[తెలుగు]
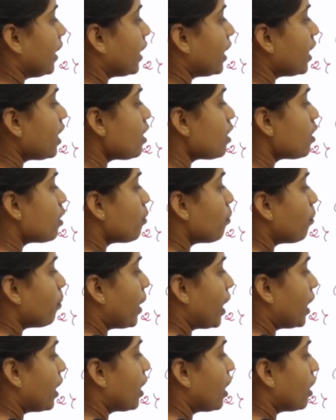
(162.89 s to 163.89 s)
ఇక్కడ
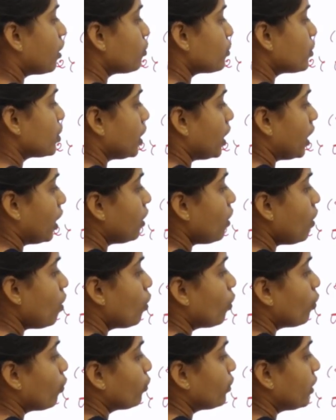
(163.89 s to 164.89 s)
పల్నాడు జిల్లాలో
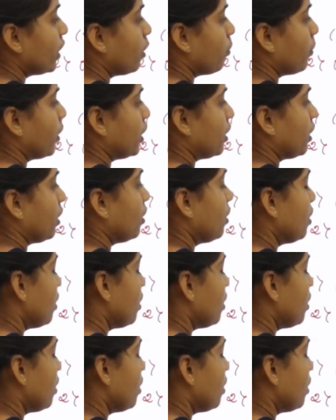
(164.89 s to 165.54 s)
ఉందన్నమాట